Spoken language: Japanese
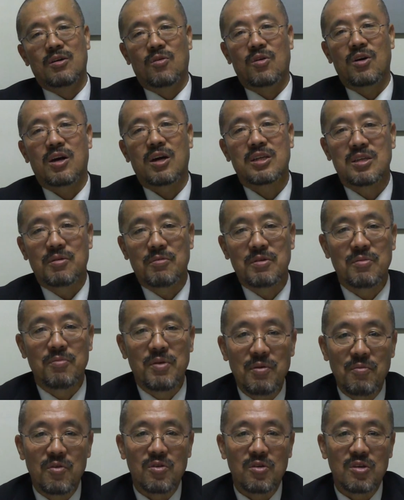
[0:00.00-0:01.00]
おかげさまで
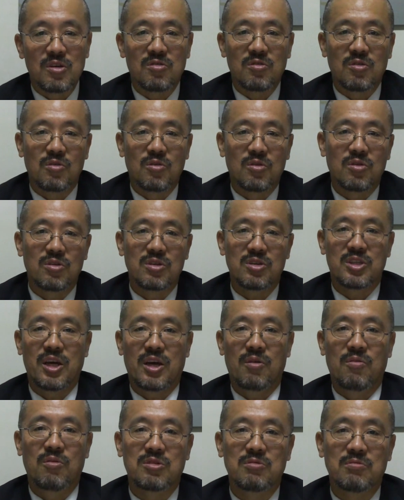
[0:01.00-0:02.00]
メモにすることに成
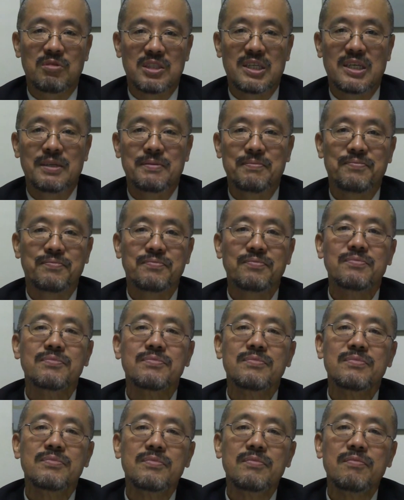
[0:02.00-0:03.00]
功しました。
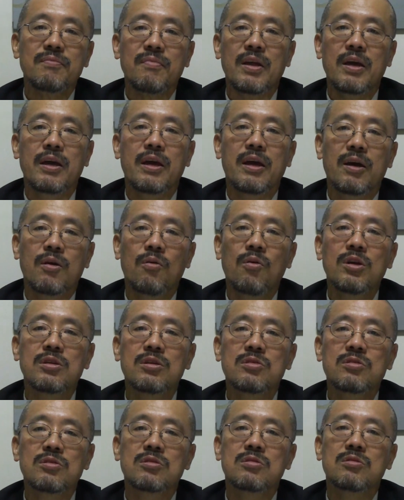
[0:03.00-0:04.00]
えー、こうやっ
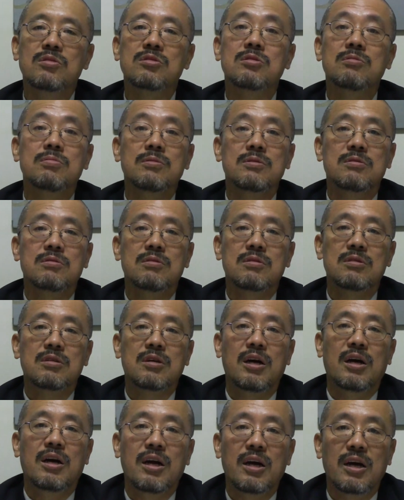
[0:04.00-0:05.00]
てすると自分の
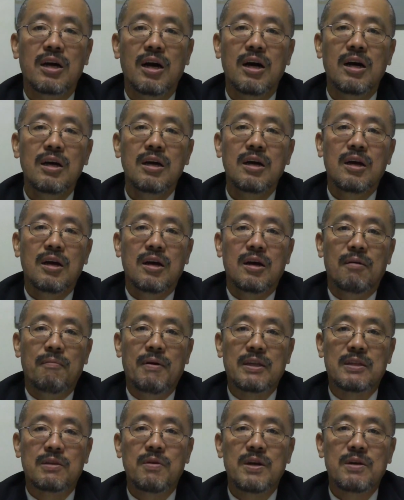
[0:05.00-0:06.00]
考えが
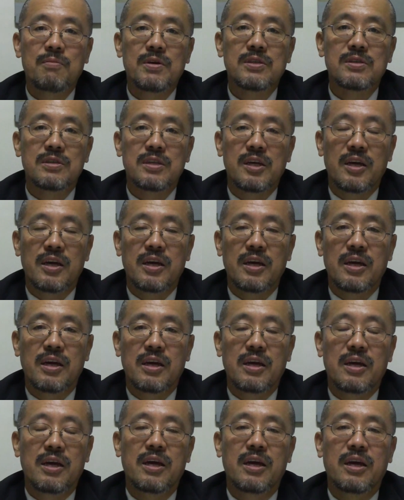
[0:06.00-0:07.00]
まとまりますね。
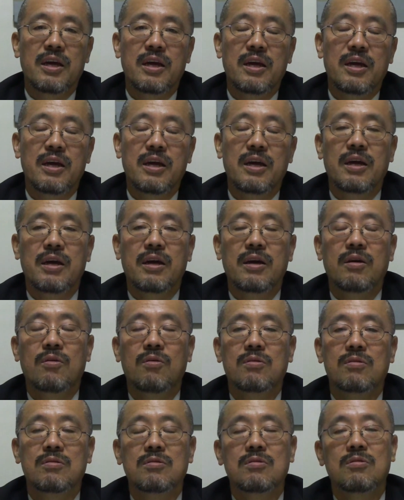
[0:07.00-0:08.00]

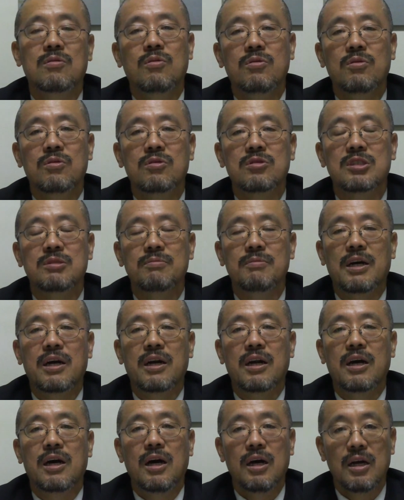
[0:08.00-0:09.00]
えー、この島か
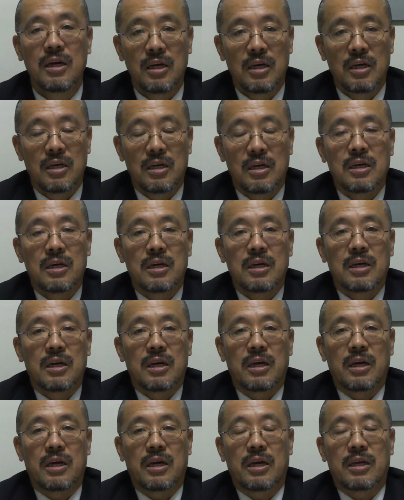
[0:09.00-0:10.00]
ら、
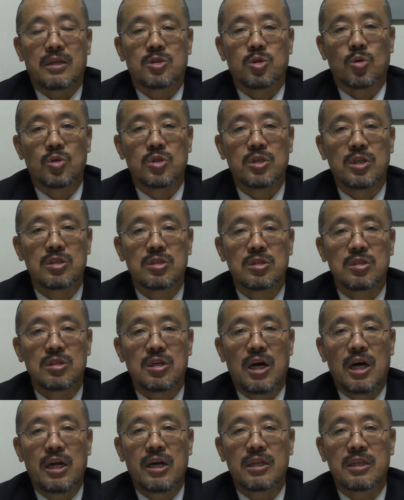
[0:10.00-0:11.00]
えー、直接
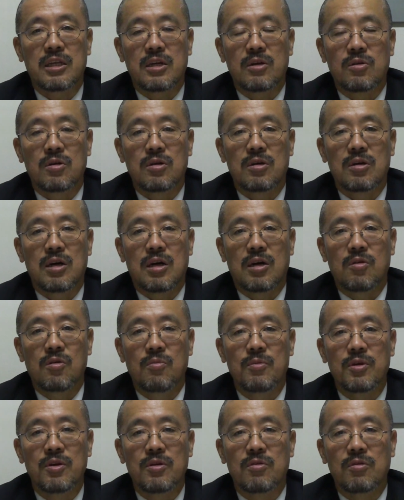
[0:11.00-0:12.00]
あなたの顔を
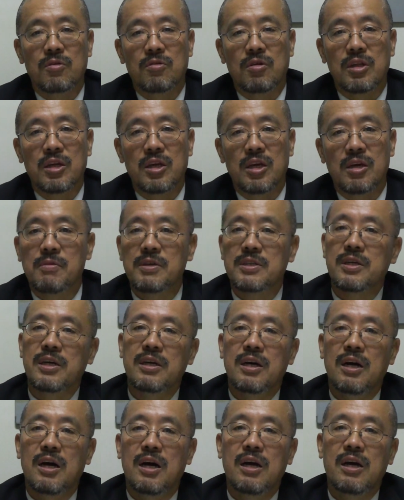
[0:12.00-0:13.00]
見ることはできませ
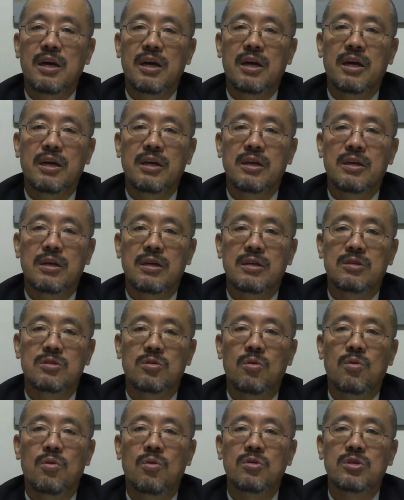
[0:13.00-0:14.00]
んが、えー、
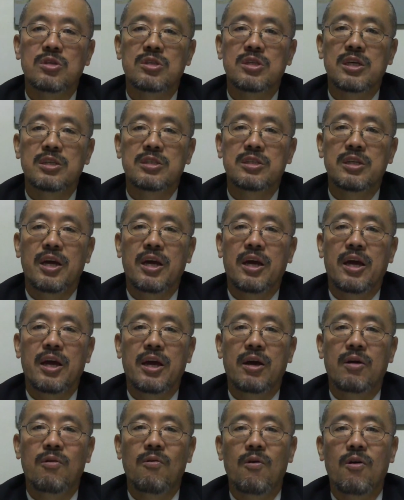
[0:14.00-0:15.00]
情報に接して、
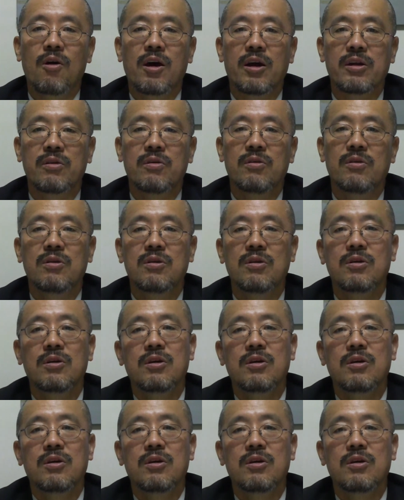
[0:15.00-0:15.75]
えー、国会の